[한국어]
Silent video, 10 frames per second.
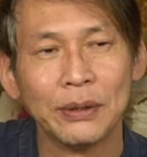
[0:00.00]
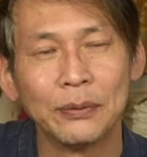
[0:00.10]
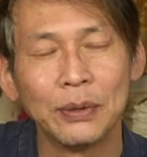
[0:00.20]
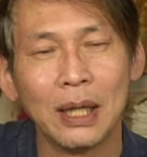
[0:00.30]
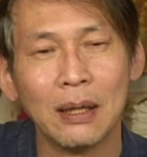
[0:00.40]

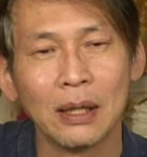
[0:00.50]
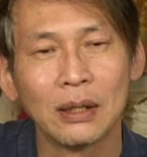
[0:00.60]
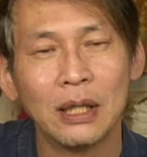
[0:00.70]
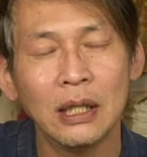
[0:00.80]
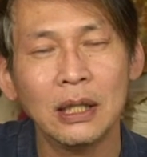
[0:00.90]

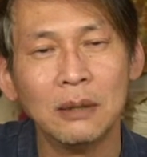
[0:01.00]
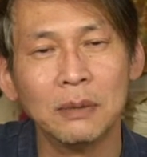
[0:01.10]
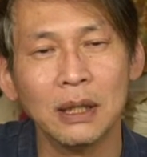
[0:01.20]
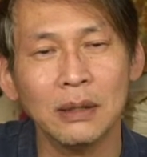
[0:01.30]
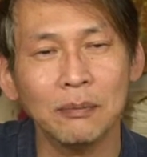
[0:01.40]
우리가
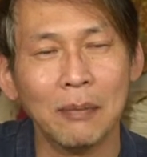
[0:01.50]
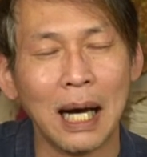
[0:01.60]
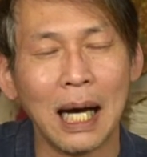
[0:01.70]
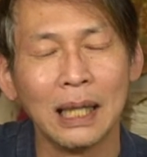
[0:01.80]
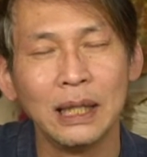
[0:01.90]
경험을
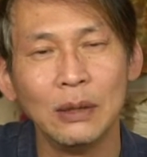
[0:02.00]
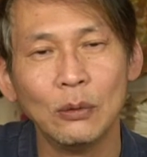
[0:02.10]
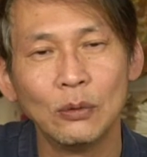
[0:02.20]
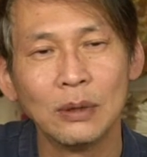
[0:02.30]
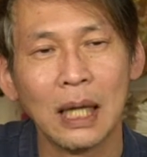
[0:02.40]
많이
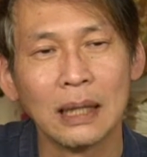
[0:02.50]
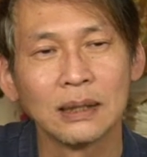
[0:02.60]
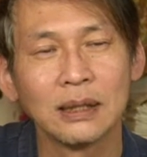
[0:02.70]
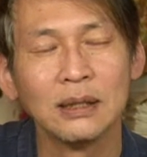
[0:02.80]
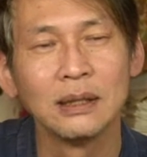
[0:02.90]
누구나
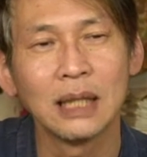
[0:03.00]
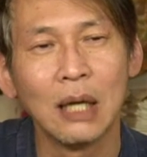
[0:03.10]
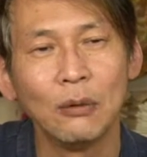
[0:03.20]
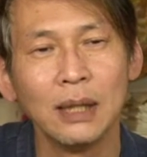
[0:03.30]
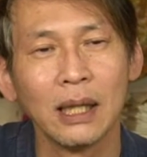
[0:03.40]
선
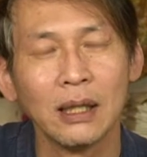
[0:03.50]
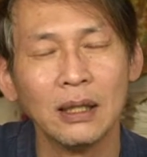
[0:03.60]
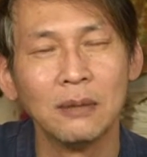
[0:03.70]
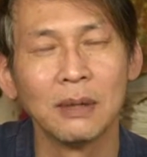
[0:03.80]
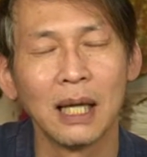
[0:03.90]
차원의
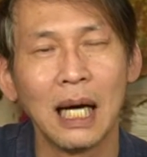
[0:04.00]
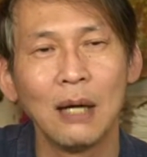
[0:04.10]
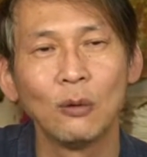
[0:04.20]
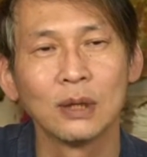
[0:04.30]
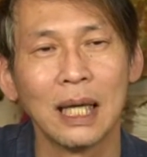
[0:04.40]
경험을
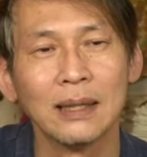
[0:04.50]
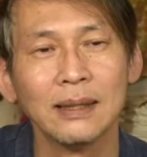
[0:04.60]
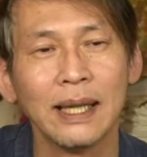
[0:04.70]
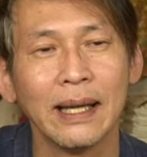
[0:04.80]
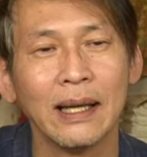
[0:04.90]
하고
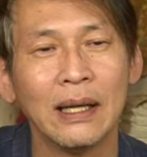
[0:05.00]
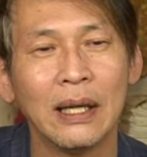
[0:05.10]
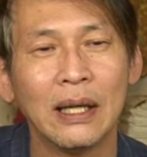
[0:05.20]
사는데